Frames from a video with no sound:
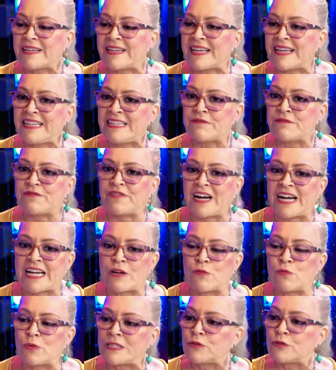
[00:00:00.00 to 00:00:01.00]
ele vai.
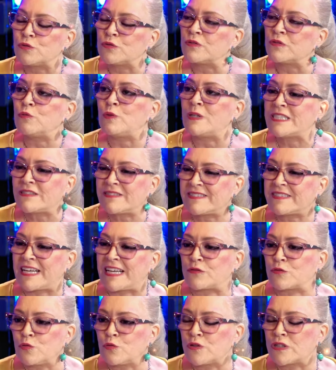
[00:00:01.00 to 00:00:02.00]
O ano, o ano de
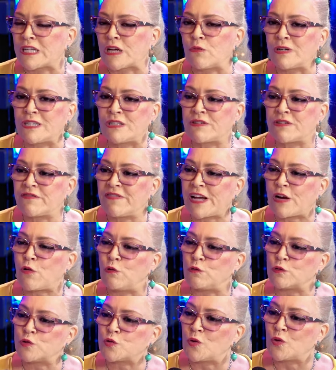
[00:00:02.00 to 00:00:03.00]
Saturno é o ano que vai
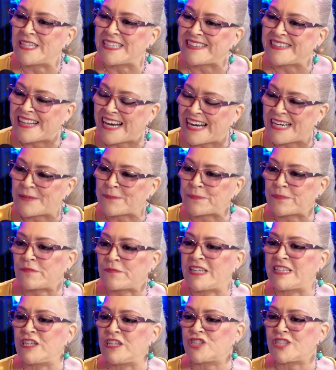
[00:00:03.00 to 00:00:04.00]
consolidar,
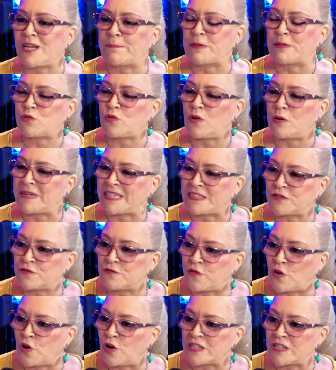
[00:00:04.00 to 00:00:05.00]
vai deixar a pessoa mais
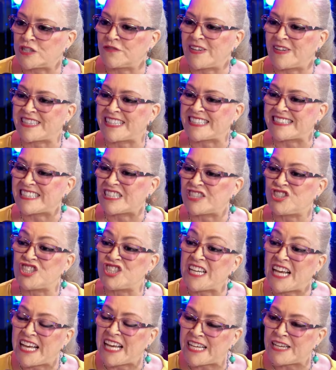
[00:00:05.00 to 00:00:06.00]
forte, vai trazer
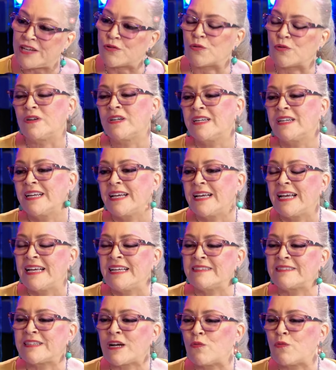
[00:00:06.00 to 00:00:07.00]
dinheiro.
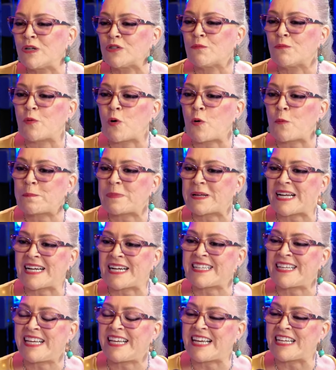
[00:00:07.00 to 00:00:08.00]
Então, um ano bom para
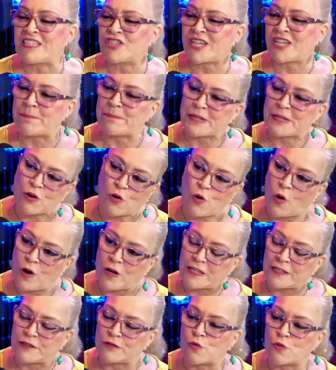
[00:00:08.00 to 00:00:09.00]
quem é de
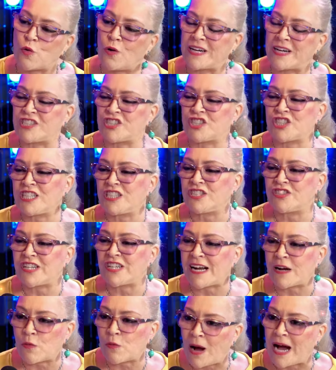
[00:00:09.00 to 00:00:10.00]
Capricórnio, Corregente e
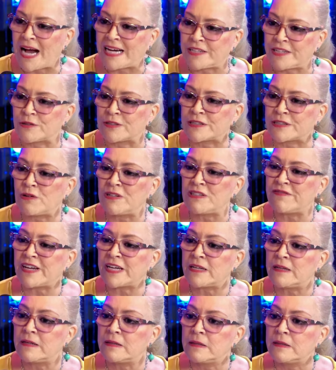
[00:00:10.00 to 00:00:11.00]
Aquário. Então, para quem vai...
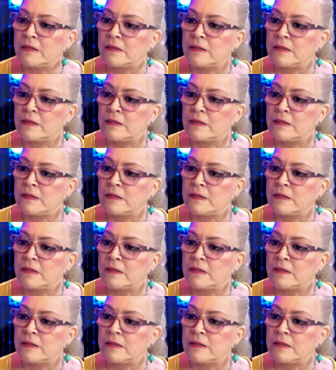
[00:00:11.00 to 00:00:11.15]
trabalha